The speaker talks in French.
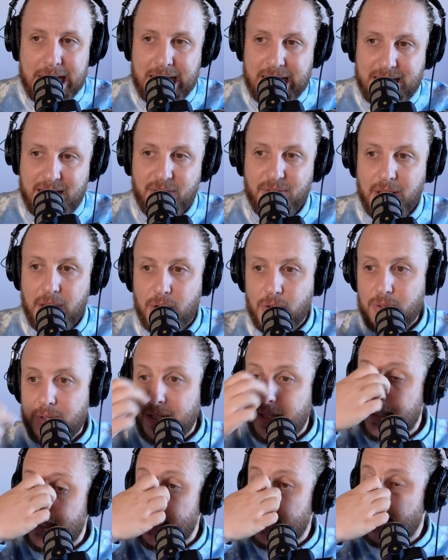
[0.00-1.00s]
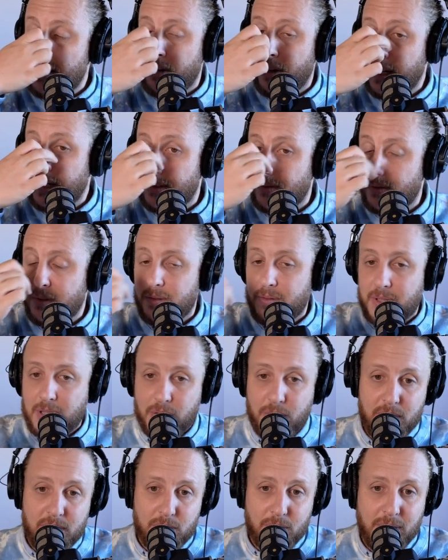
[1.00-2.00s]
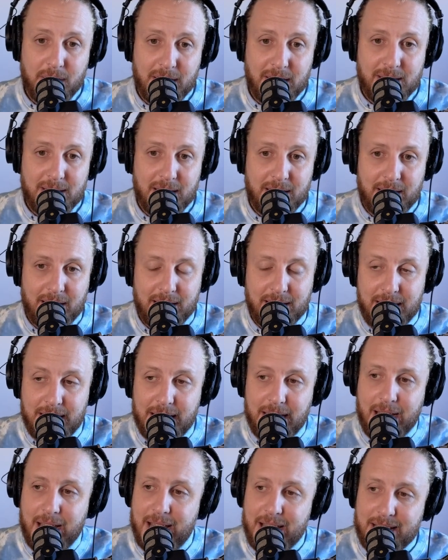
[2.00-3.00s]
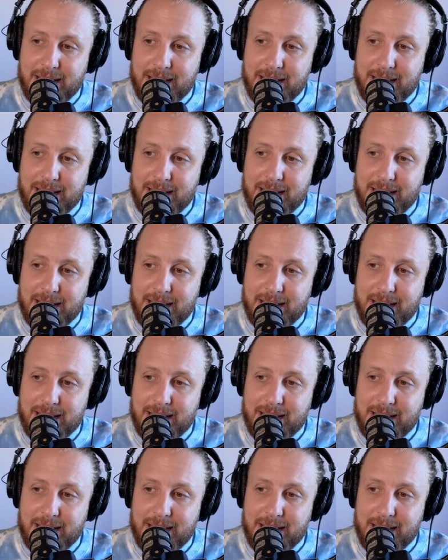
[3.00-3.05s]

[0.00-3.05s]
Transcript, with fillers: Et c'est vrai que Dizine, quand ils ont, écrit cet article,